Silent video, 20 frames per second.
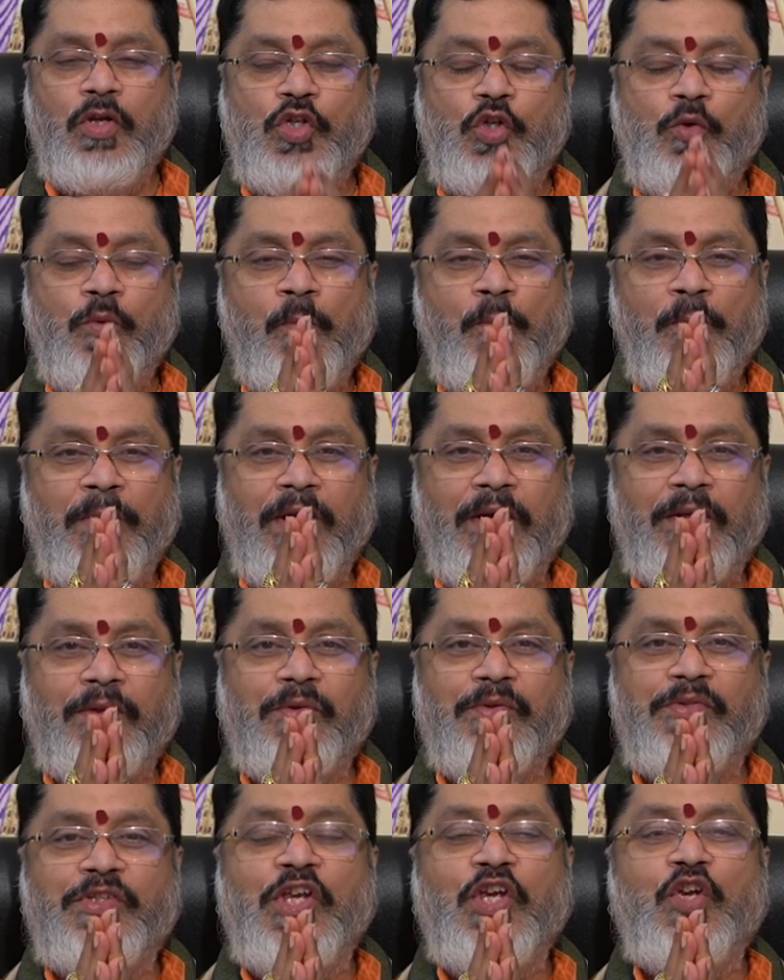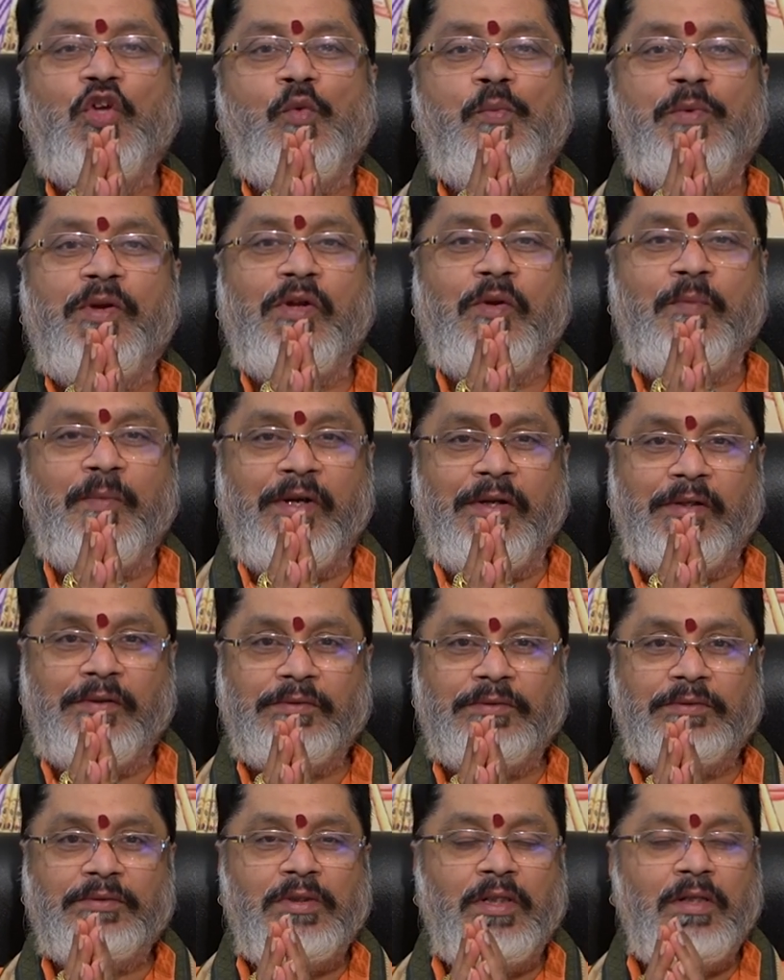శుభం వ్యాధు శ్రీ గురుభ్యో నమ
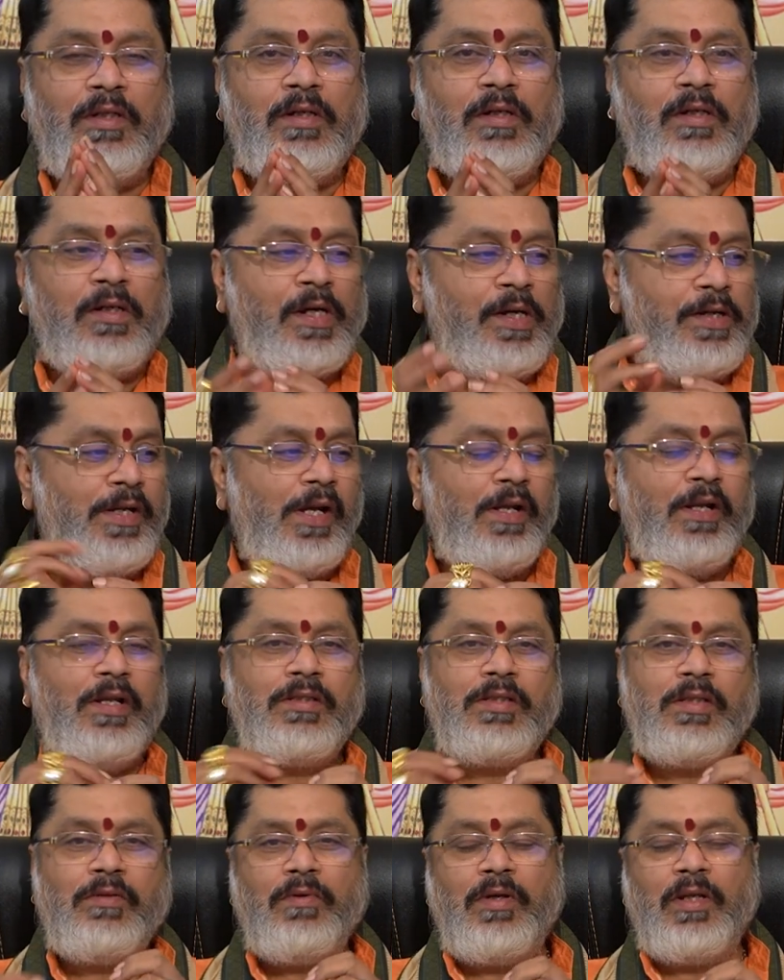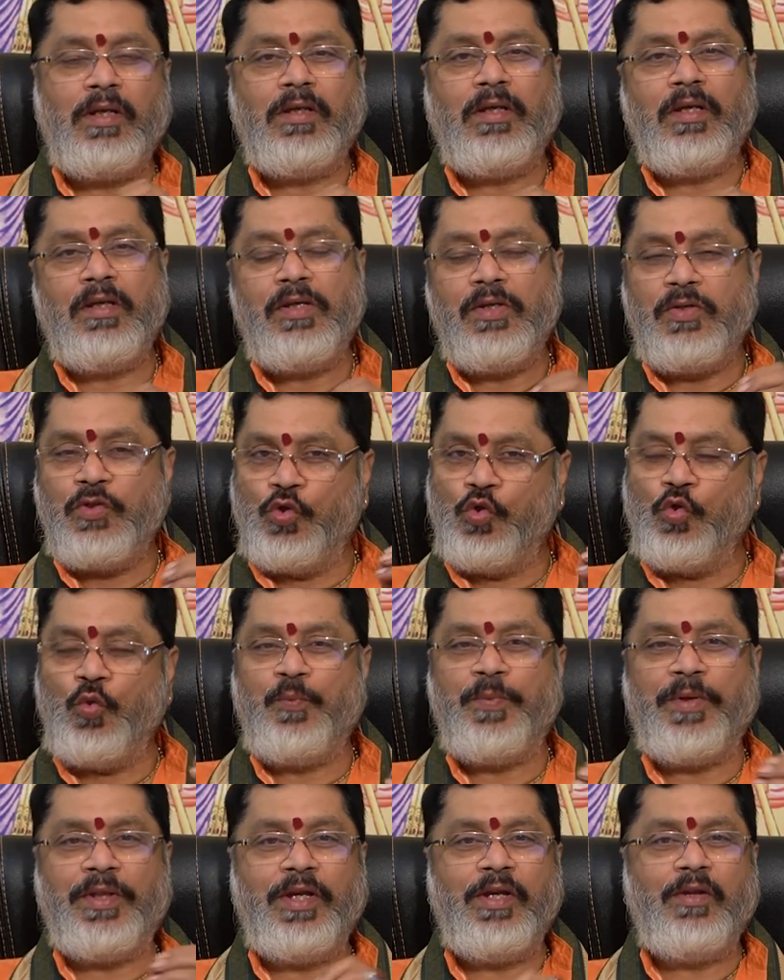కన్యారాశి వారికి జూన్
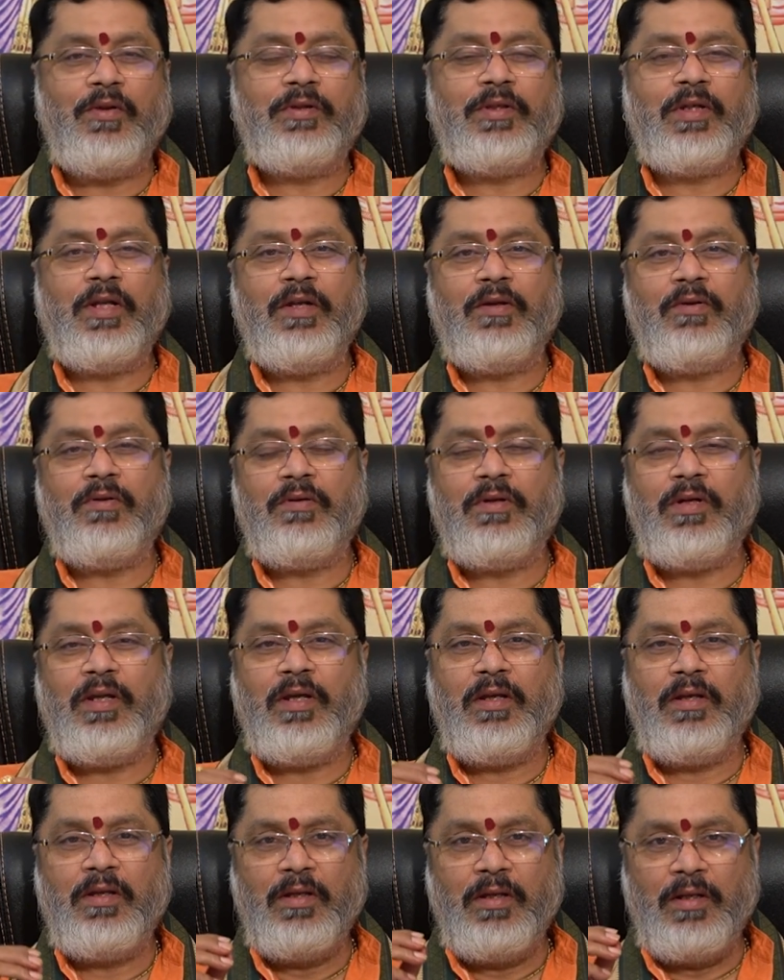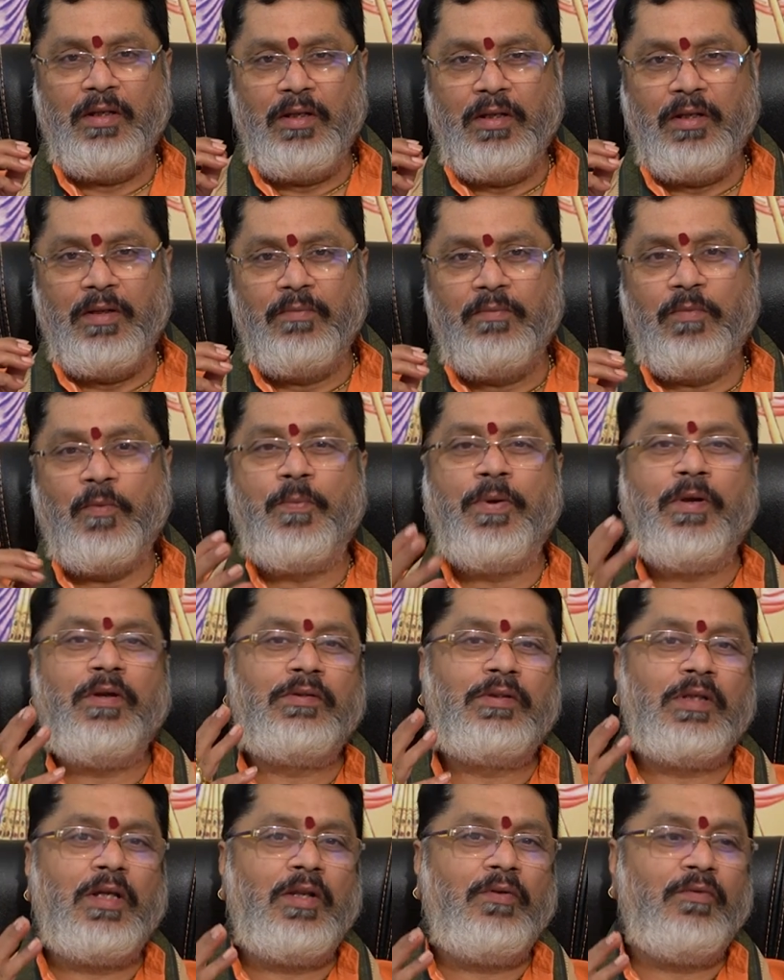పదిహేనో తారీఖు నుండి ముప్పై
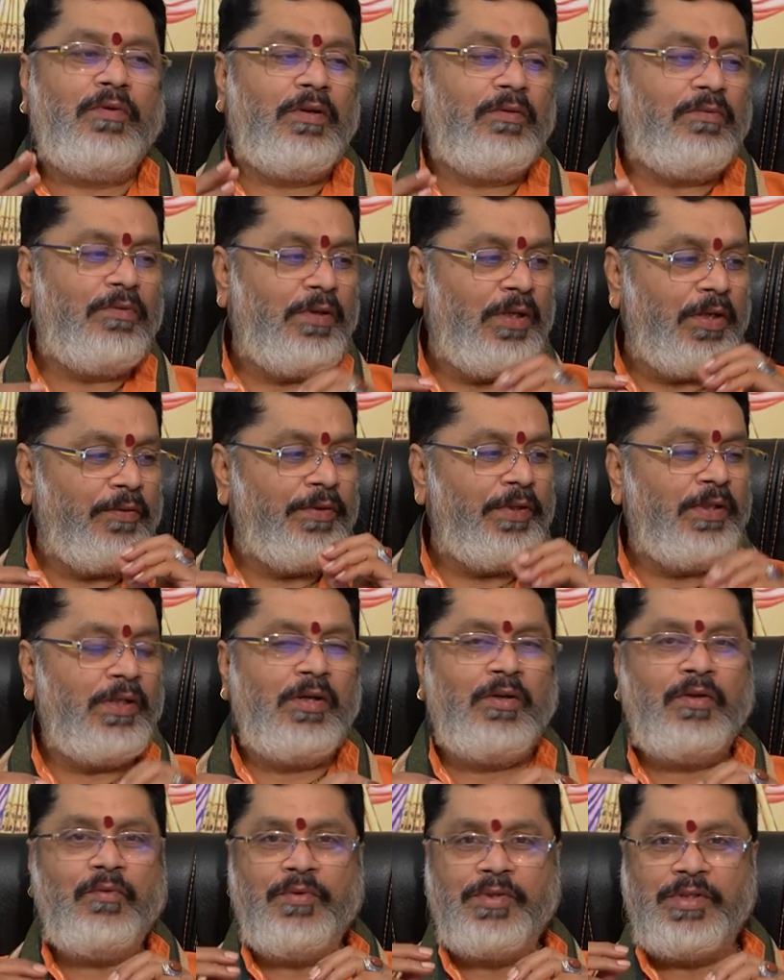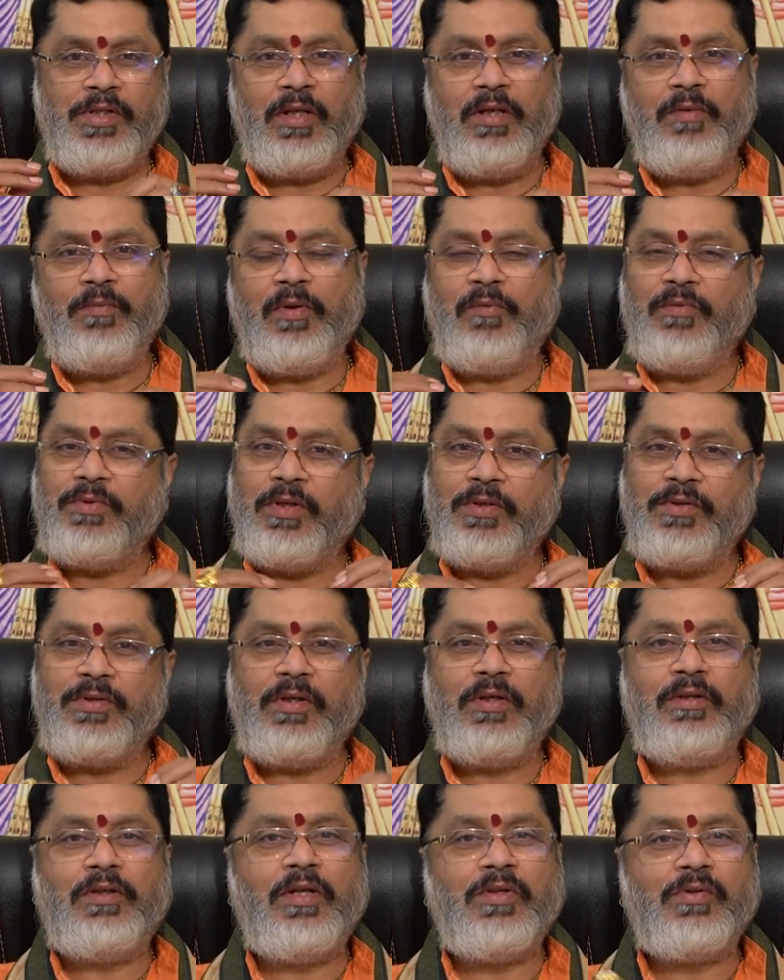తారీఖు వరకు ఏ విధంగా ఉన్న విషయాన్ని మనం
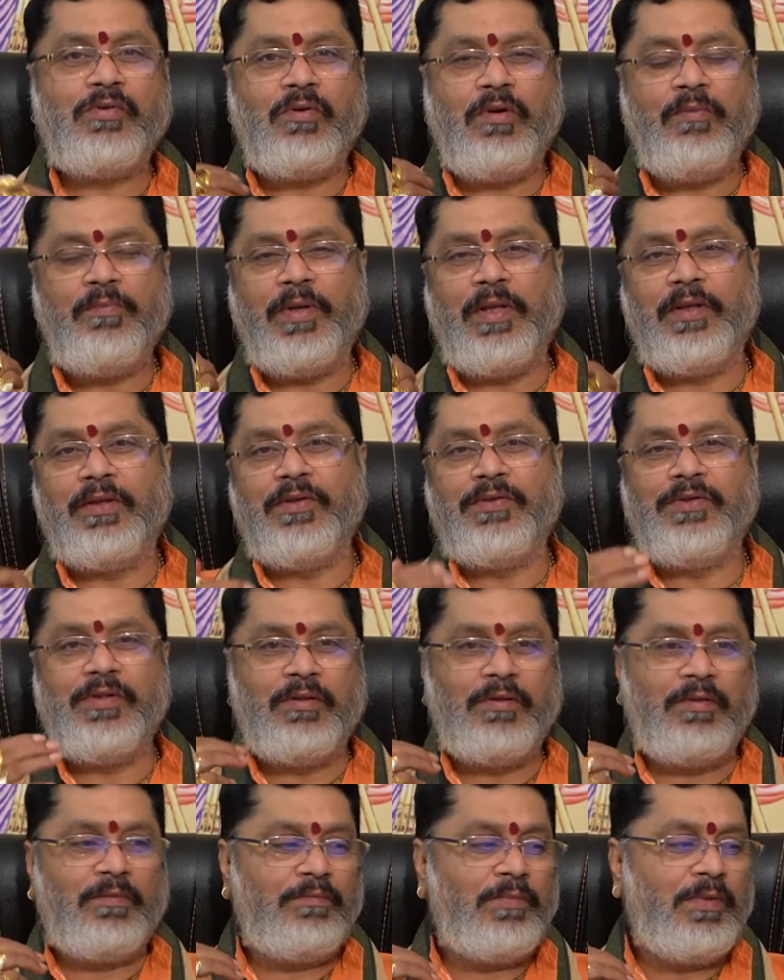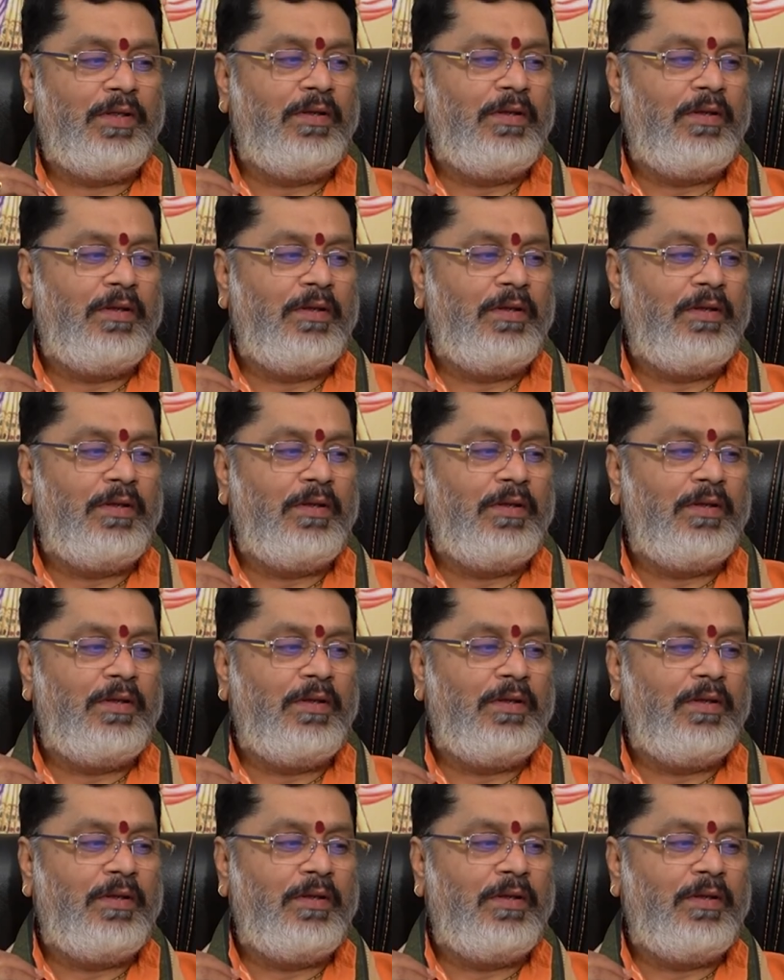విశేషంగా తెలుసుకోవడం ప్రయత్నం చేద్దాం